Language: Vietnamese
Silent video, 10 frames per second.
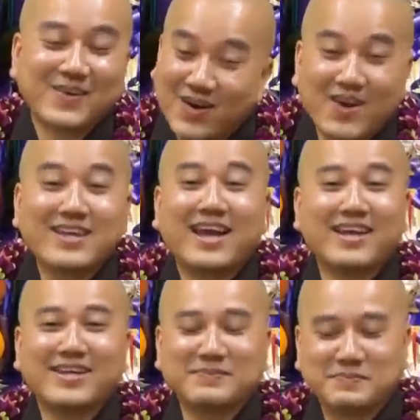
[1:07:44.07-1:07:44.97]
Có hỏi
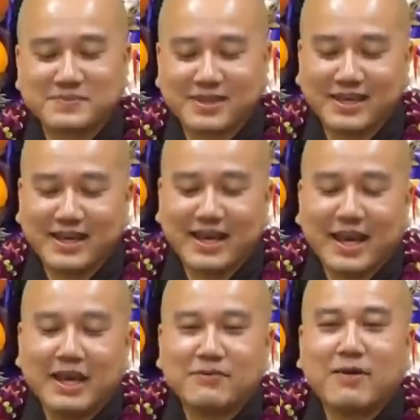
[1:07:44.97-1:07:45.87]
vậy đó.
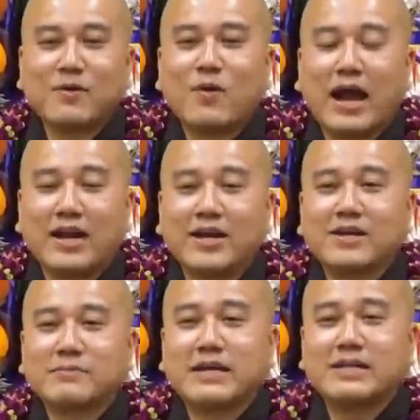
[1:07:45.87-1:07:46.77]
Pháp Hòa
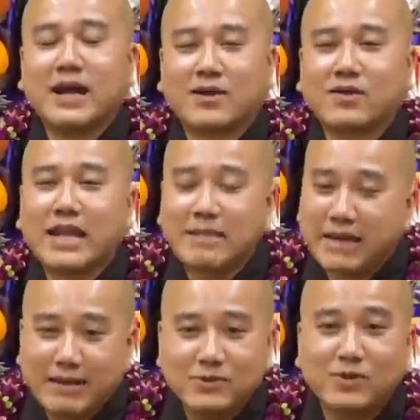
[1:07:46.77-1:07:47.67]
nói bây giờ có
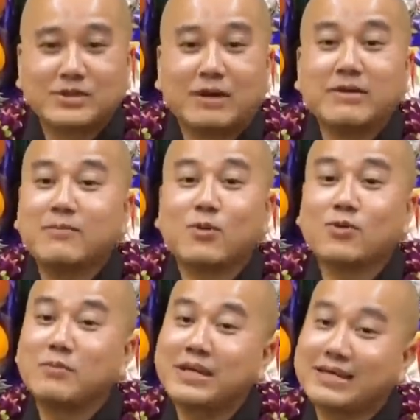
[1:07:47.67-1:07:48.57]
đem em vô trỏng em
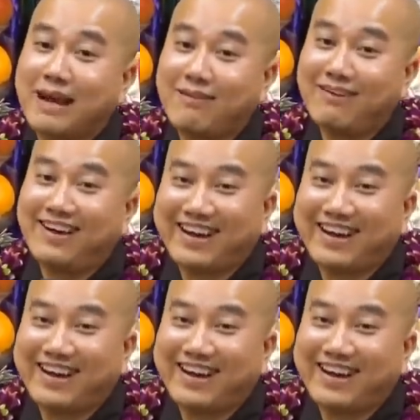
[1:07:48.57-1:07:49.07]
cũng có biết đâu.